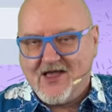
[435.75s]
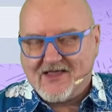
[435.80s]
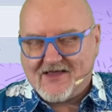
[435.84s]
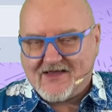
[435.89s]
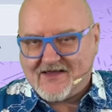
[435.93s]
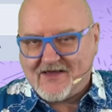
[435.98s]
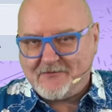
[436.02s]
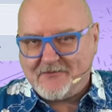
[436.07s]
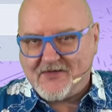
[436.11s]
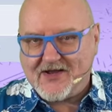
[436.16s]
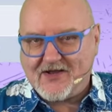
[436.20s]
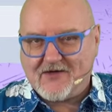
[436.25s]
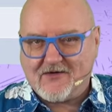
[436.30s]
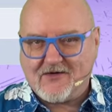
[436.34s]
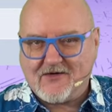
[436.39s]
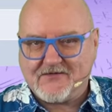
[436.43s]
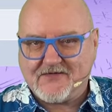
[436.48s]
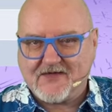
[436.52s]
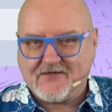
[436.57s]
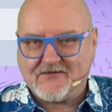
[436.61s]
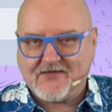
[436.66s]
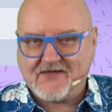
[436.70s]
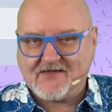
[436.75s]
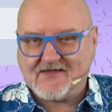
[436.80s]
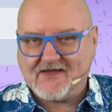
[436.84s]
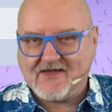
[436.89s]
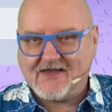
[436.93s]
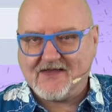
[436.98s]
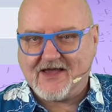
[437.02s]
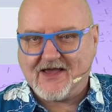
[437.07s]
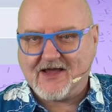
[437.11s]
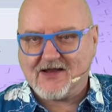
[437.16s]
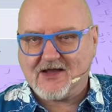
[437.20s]
Das hat man auch auf die
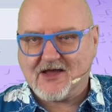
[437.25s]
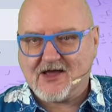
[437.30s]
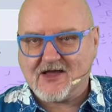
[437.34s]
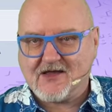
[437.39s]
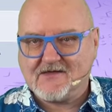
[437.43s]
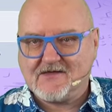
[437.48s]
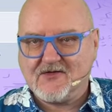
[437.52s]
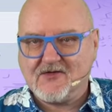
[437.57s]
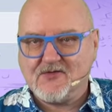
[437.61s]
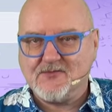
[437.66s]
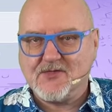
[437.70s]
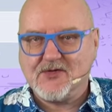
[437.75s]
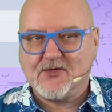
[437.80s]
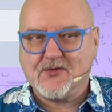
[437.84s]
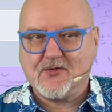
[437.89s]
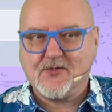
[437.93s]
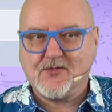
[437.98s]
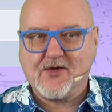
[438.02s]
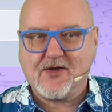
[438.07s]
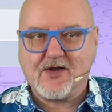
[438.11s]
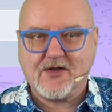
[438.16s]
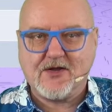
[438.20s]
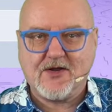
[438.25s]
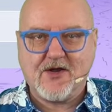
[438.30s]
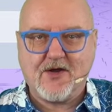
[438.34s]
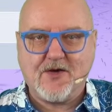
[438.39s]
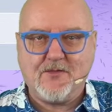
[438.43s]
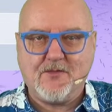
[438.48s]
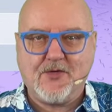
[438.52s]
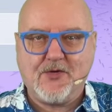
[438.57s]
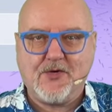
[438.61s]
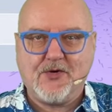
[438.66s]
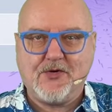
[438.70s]
14. Generation mit
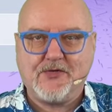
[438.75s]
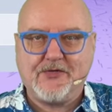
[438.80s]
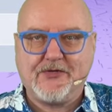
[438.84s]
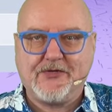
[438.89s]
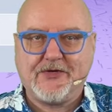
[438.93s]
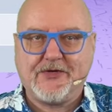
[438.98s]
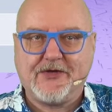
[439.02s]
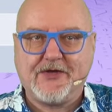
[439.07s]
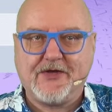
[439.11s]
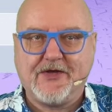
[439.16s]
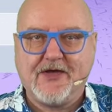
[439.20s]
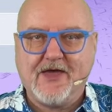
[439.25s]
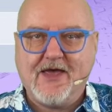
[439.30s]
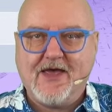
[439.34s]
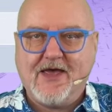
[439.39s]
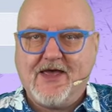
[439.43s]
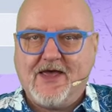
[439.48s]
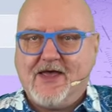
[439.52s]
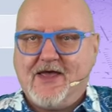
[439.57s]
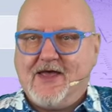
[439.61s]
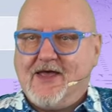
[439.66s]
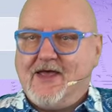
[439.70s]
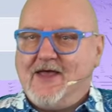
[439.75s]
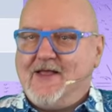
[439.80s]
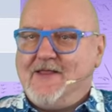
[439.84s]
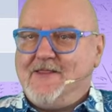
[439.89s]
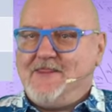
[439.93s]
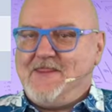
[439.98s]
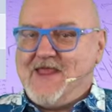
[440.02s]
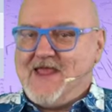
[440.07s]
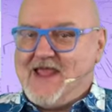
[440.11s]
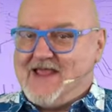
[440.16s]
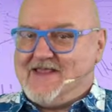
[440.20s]
rübergenommen und äh,
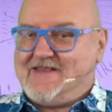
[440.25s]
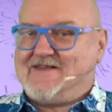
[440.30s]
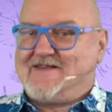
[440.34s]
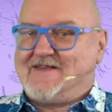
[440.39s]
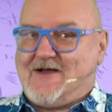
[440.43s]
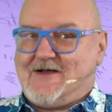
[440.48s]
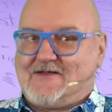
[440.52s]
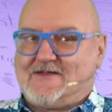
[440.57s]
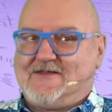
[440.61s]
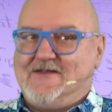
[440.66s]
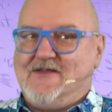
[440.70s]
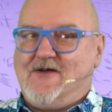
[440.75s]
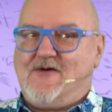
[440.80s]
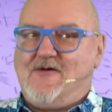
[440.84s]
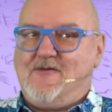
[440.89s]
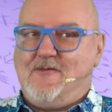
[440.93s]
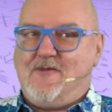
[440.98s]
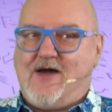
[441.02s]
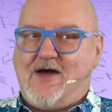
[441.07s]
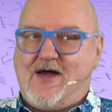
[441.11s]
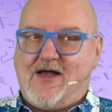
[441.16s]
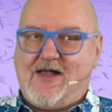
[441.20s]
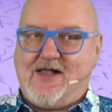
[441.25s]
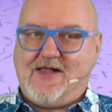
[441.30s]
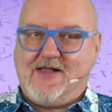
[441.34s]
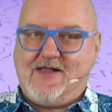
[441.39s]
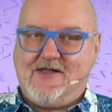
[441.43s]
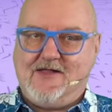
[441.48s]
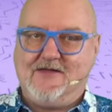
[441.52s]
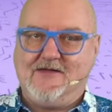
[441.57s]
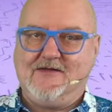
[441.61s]
ich sag's nochmal,